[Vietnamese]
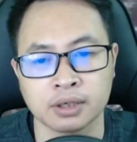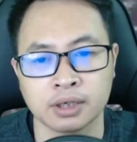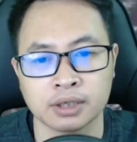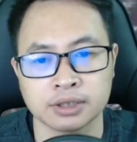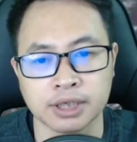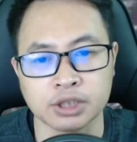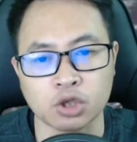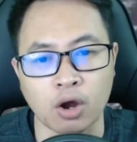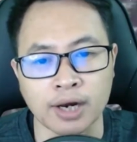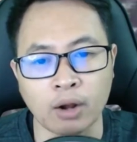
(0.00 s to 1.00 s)
Chỉ
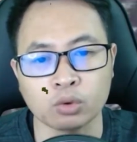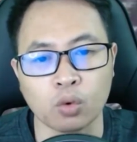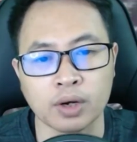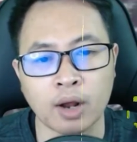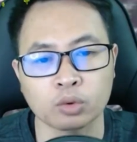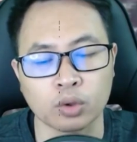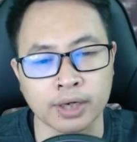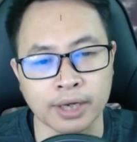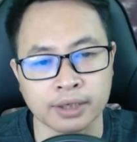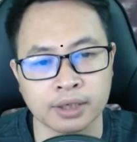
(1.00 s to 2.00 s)
trò lão thụ cao tuổi
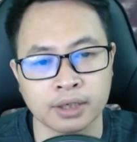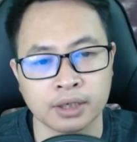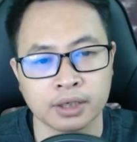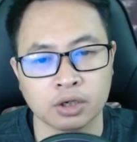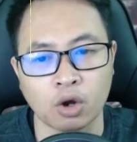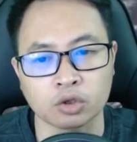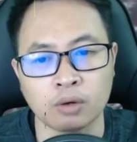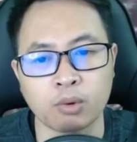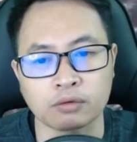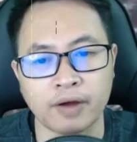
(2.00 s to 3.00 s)
này Còn có
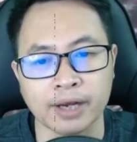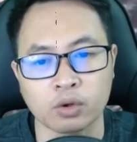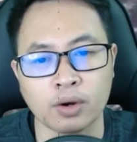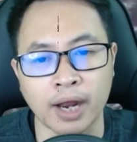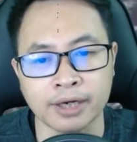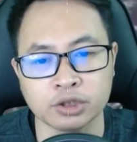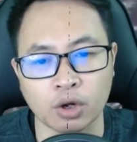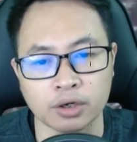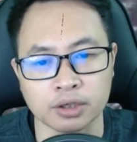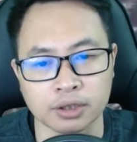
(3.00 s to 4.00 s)
một vài cô gái
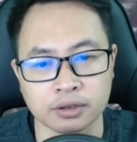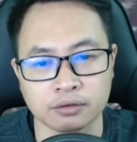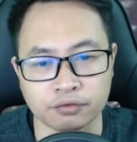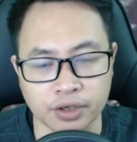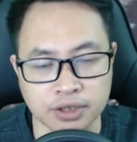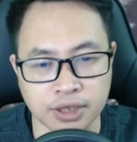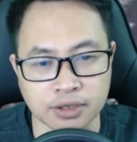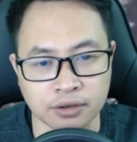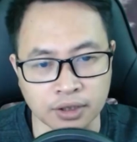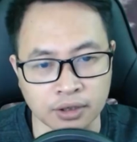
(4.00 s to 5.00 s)
chọn lựa vị trí
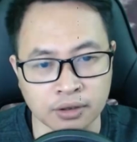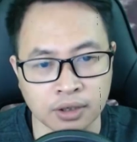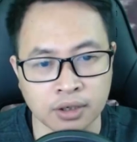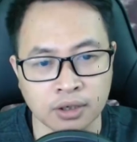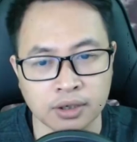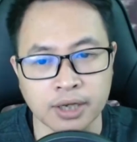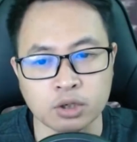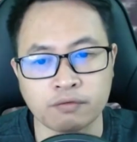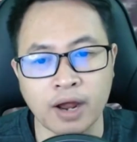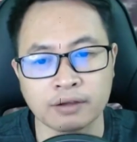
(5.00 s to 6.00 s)
đứng yên Để
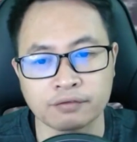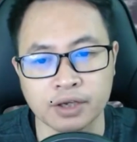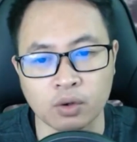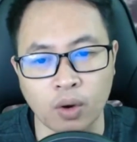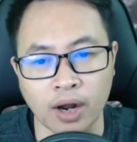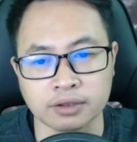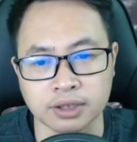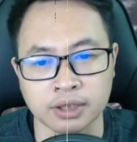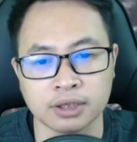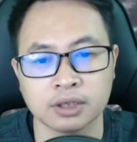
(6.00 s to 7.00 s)
cho vài vị họa
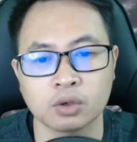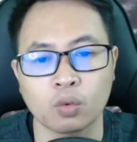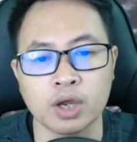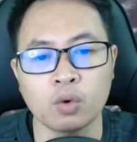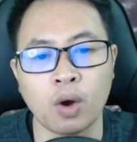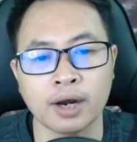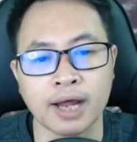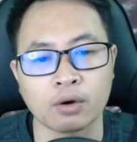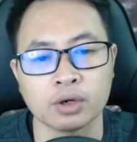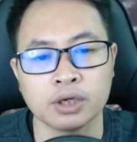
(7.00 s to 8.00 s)
sĩ Quế hoa
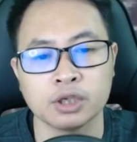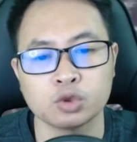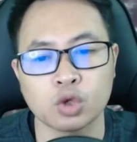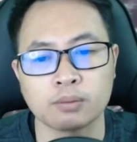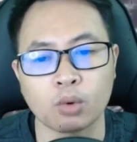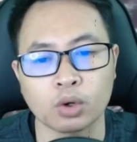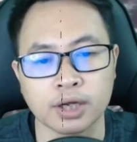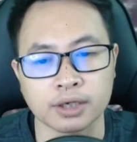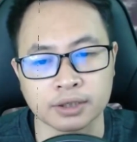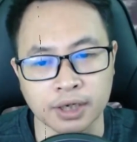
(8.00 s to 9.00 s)
đào Chuyên môn
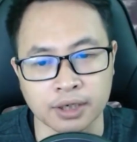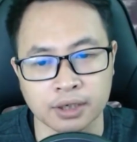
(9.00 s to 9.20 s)
đợi ở đây